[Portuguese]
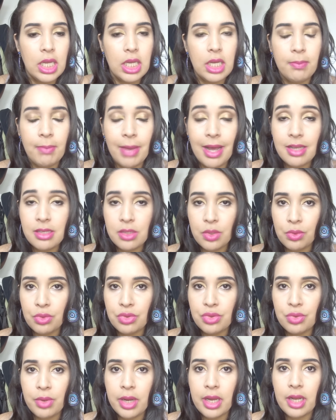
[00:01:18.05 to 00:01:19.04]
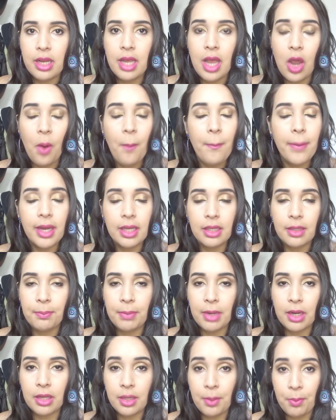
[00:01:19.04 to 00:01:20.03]
E mais eu uso ele realmente
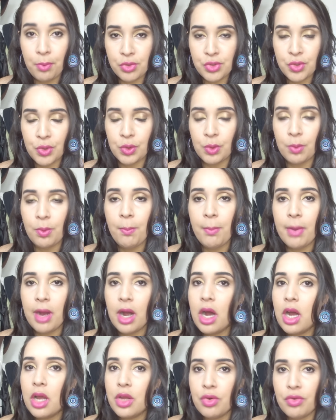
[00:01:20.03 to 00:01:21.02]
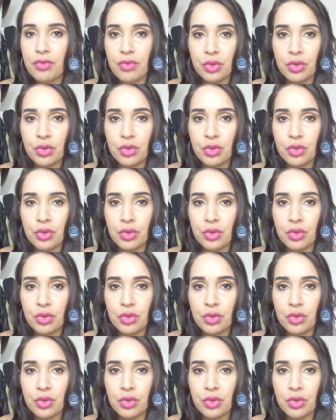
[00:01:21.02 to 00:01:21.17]
para depois que eu tomo banho,